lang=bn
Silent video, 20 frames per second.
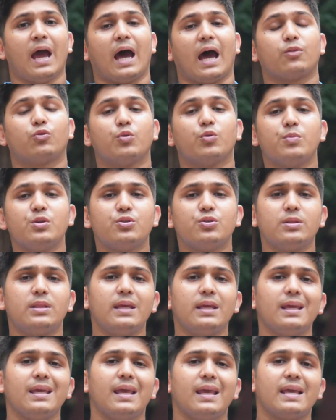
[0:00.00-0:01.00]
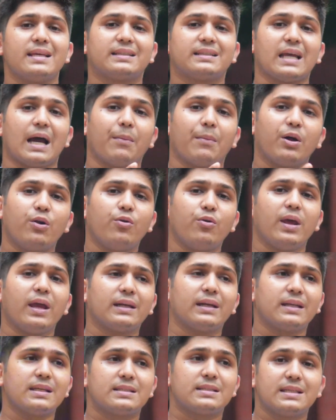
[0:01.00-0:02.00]
আর তুমি যদি এই সামান্য
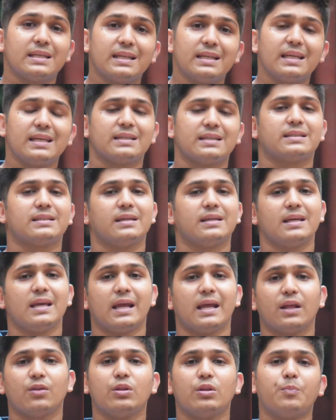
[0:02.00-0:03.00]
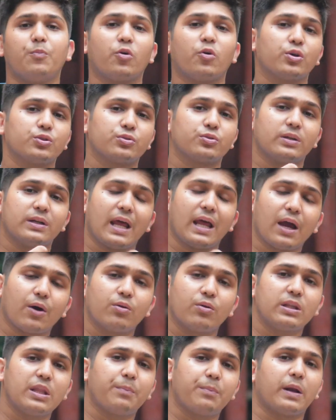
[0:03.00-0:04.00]
একটা জিনিস এটা যদি পড়াশোনা না
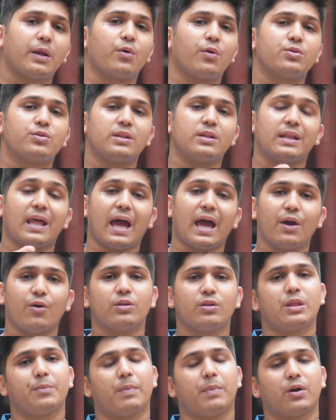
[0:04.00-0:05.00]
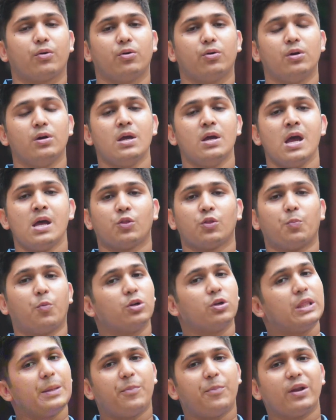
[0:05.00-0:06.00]
করতে পারো এবার যদি না করতে পারো তো
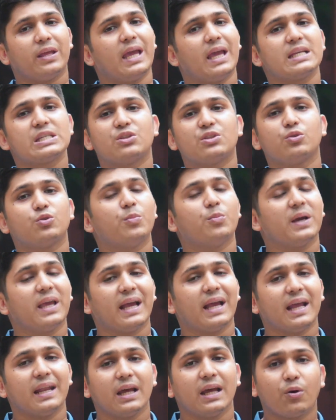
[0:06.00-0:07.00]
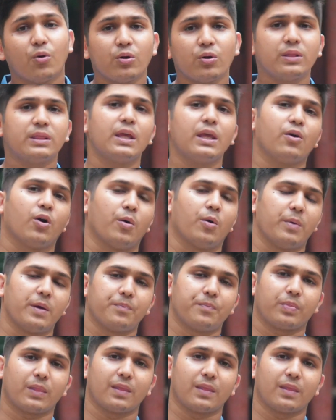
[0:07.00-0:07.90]
ভর্তি পরীক্ষা এসে তো তোমাকে কান্না করতেই হবে